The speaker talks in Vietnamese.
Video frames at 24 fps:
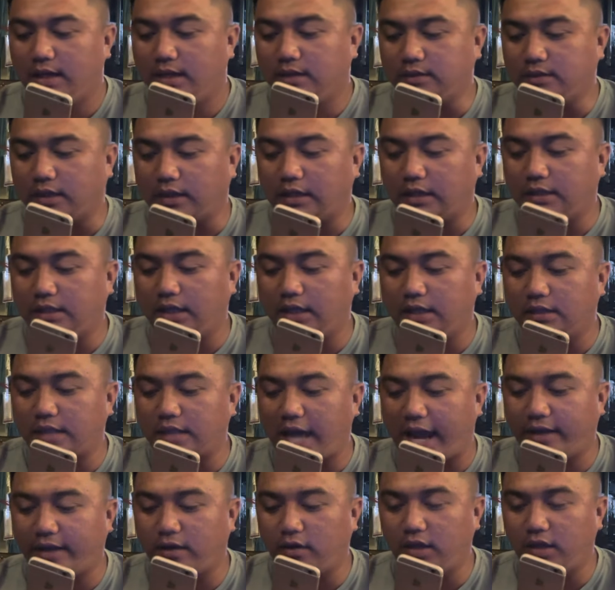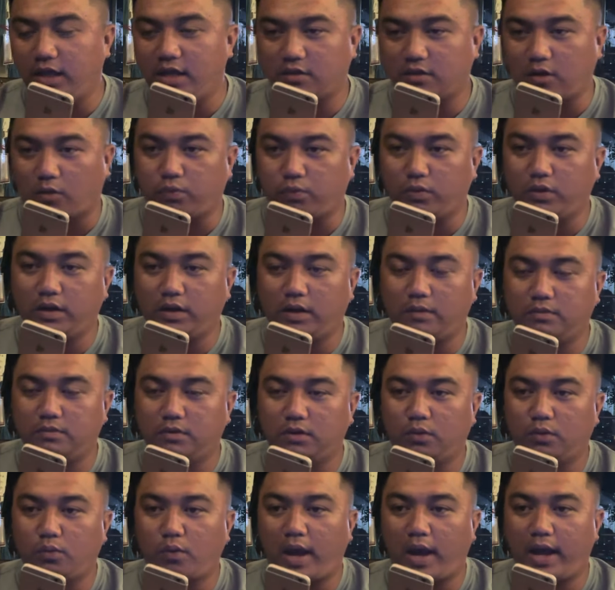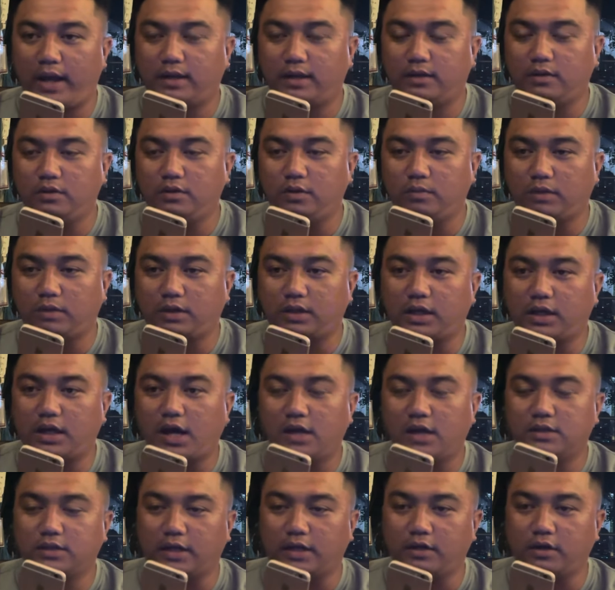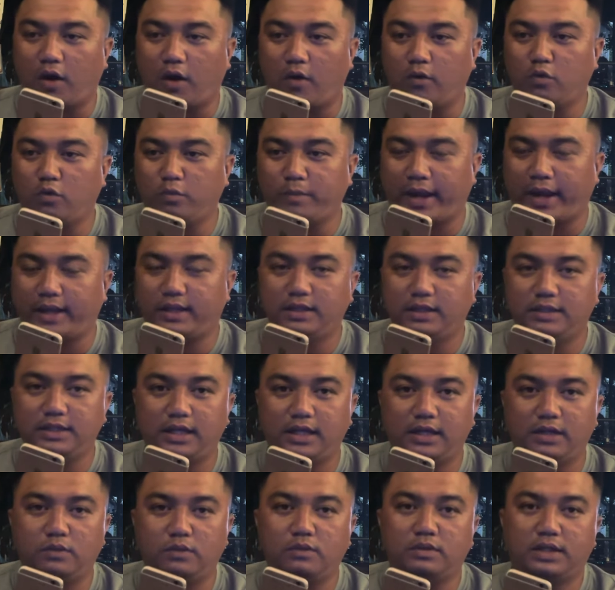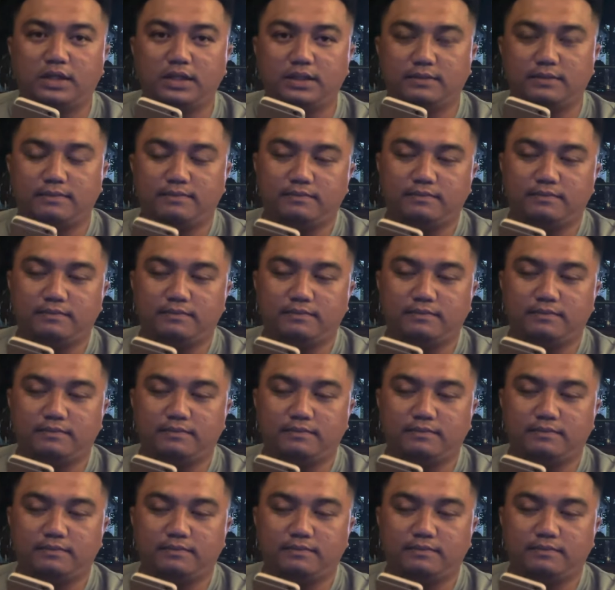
những cái thiên tai nó liên tục luôn không qua nói chung là cái cơn thịnh nộ của mẹ thiên nhiên luôn rồi đó